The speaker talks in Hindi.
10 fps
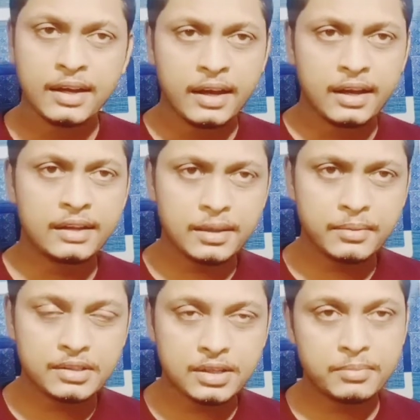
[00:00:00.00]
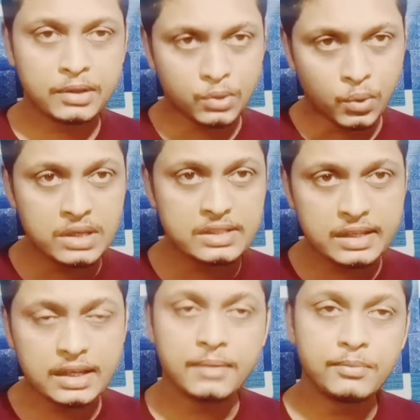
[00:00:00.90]
हिंदी वर्जन में थोड़ी
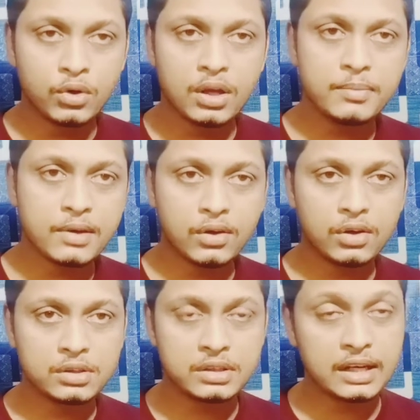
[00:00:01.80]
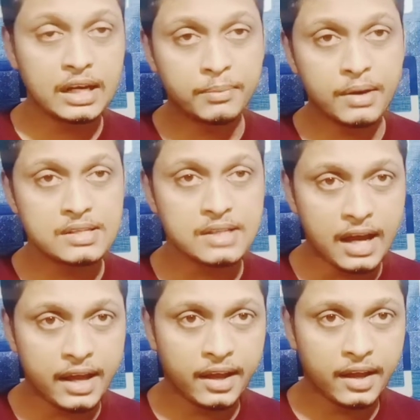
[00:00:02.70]
सी कम होगी बिकॉज टिकट प्राइस
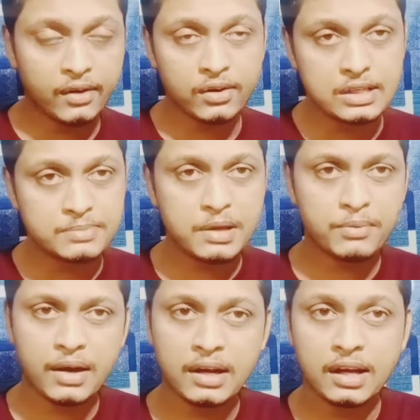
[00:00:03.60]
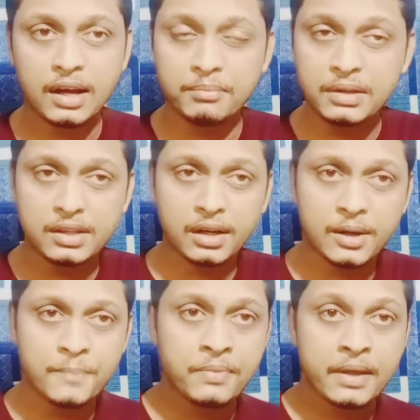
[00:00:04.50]
हाई है और कश्मीर फाइल का अभी
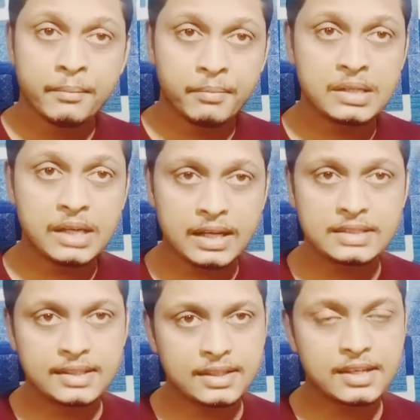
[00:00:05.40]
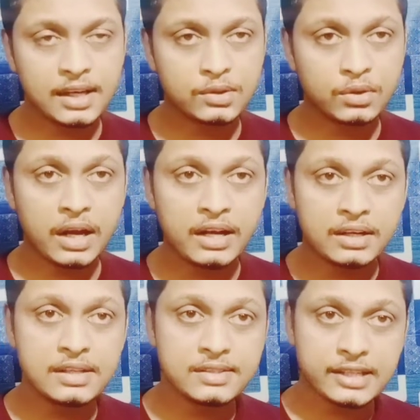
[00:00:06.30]
तक मैं जाके चेक किया तो
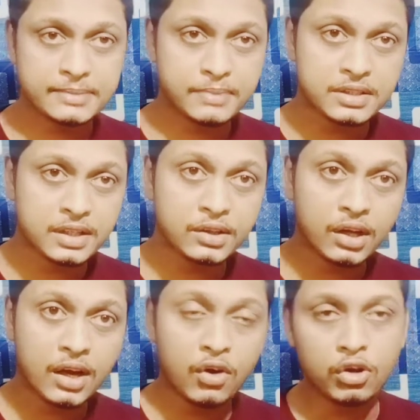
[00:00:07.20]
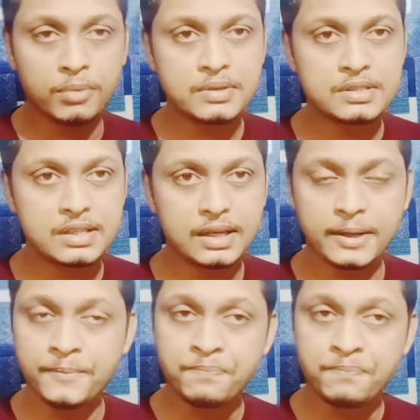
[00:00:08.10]
96 परसेंट तक का ऑक्यूपेंसी है